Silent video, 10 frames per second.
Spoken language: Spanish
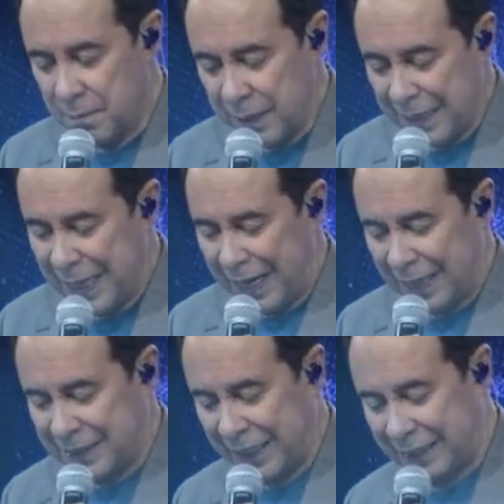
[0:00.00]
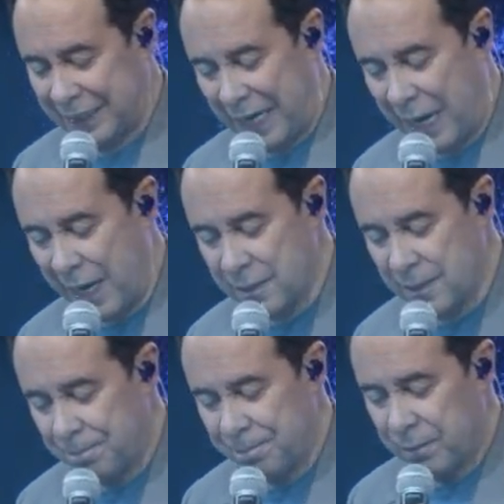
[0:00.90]
mira hacia
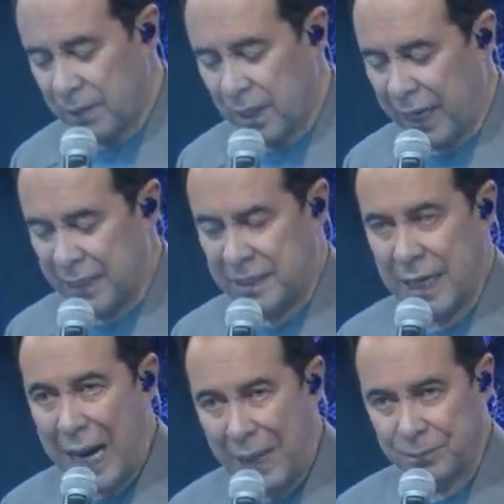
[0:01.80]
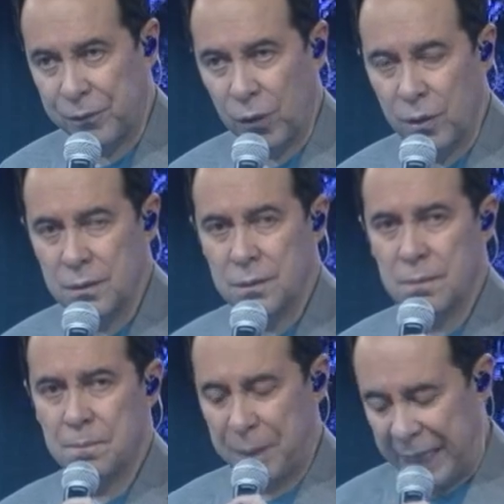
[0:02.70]
atrás es apto
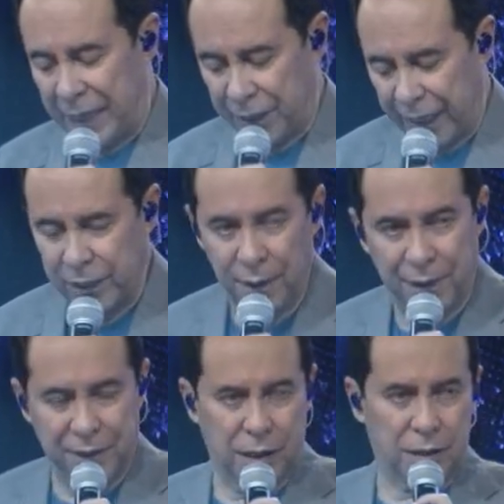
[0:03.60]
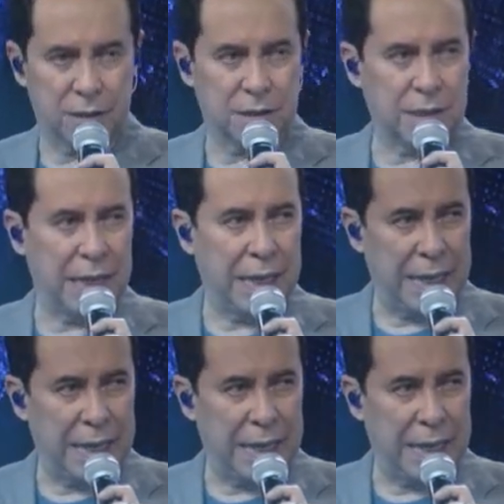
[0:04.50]
para el reino de Dios.